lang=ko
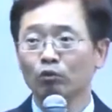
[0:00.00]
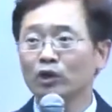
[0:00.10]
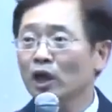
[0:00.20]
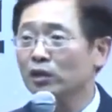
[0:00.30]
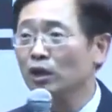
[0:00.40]

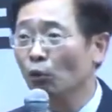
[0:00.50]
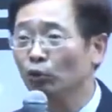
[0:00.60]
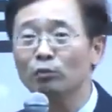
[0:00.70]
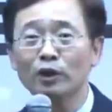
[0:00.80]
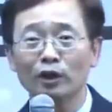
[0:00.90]
우리 회사
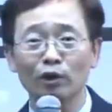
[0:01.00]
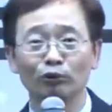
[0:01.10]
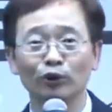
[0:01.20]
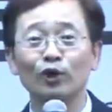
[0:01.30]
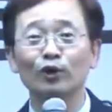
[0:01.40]
오줌 회사가
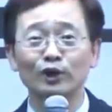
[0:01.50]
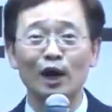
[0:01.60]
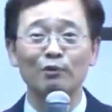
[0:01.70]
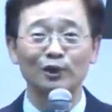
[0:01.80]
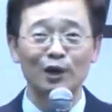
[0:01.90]
어떻게 그렇게
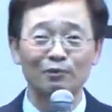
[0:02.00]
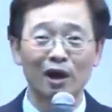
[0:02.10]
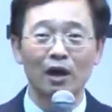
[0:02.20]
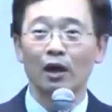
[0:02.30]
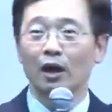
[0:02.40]
사람을
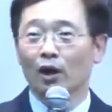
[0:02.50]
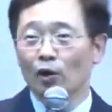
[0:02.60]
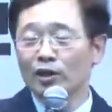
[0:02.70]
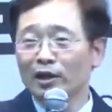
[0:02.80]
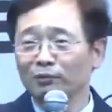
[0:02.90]
자릅니까?
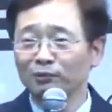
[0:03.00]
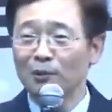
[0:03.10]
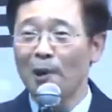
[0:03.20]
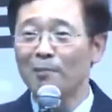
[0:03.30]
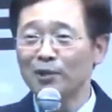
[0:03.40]

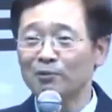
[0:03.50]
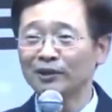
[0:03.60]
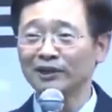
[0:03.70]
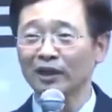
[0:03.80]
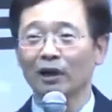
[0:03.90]
회장님 한마디면
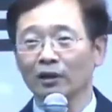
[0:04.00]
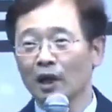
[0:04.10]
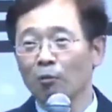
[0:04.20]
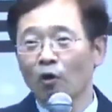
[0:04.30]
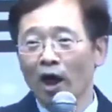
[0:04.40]
끝이잖아.
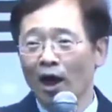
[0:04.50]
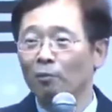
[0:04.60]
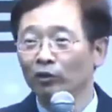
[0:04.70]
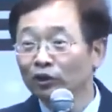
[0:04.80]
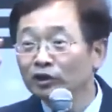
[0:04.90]
내가 보내
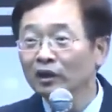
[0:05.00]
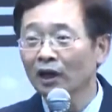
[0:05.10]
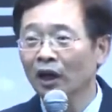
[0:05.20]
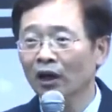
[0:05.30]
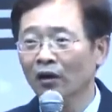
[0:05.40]
하면
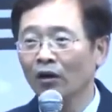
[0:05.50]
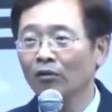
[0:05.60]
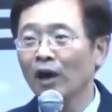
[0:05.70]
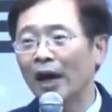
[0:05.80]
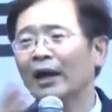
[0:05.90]
끝이잖아요.
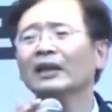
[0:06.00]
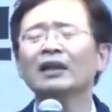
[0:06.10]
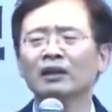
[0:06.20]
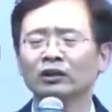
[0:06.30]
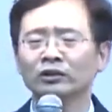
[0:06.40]
그게 안
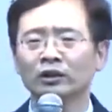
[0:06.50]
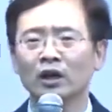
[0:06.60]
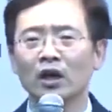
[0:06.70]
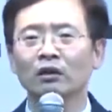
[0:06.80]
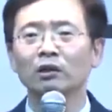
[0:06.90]
한다는 거지.
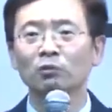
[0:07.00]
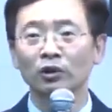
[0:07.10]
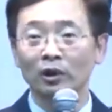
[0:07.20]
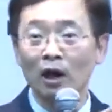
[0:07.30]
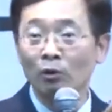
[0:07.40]

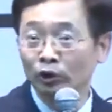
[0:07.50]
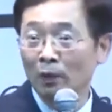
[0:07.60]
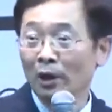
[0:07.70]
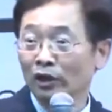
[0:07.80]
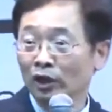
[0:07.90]
그러면 내가
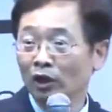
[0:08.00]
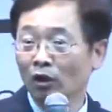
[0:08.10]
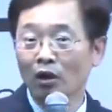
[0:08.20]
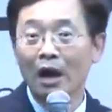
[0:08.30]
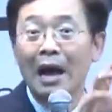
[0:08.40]
어떻게 만들어야
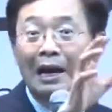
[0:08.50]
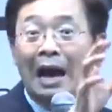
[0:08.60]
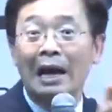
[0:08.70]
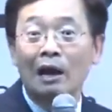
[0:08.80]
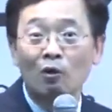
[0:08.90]
돼요?
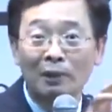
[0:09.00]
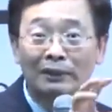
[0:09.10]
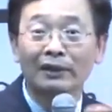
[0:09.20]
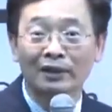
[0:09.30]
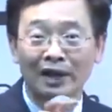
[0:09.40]
가라로
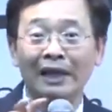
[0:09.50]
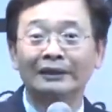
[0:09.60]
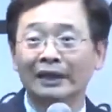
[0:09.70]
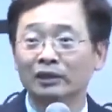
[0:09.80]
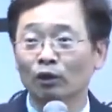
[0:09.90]
만들어야 돼.
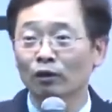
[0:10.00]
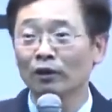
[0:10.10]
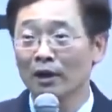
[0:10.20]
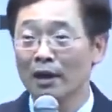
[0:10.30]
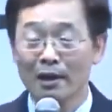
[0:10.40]
가짜
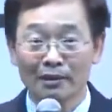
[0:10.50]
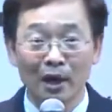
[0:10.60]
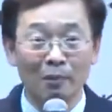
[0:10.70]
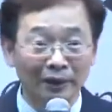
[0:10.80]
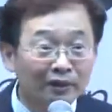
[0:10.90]
서류를
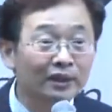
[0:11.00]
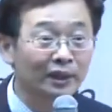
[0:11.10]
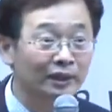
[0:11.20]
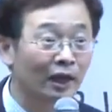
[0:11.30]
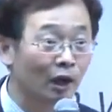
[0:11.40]
내가 만들어야
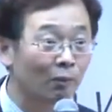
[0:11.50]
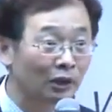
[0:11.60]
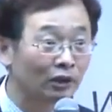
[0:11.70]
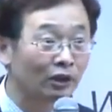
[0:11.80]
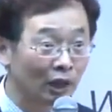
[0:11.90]
되잖아요.
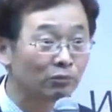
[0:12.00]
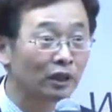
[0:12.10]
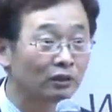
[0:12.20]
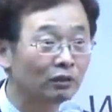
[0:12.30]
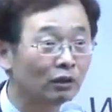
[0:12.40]
맞잖아요. 내
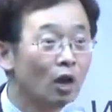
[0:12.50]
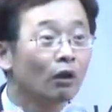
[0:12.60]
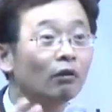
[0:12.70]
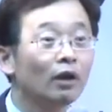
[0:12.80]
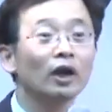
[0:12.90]
입장에서는.
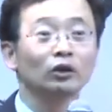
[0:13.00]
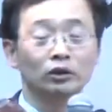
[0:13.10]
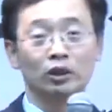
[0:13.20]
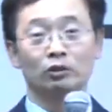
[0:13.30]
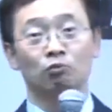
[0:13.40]
그래야
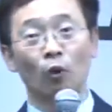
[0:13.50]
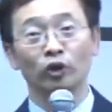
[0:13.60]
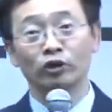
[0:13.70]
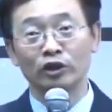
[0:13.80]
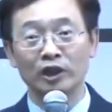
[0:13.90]
이제
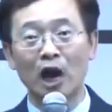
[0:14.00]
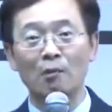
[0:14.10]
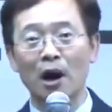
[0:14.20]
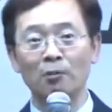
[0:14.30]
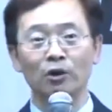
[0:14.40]
본격적인
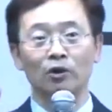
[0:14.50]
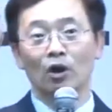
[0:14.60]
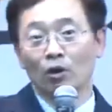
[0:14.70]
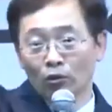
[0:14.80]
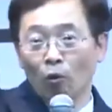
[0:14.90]
싸움 하면
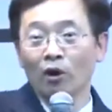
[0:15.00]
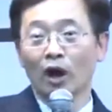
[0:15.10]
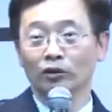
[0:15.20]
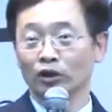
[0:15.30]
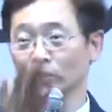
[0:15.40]

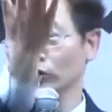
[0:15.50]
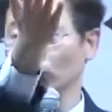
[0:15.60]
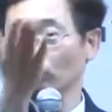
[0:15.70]
올라가서 이런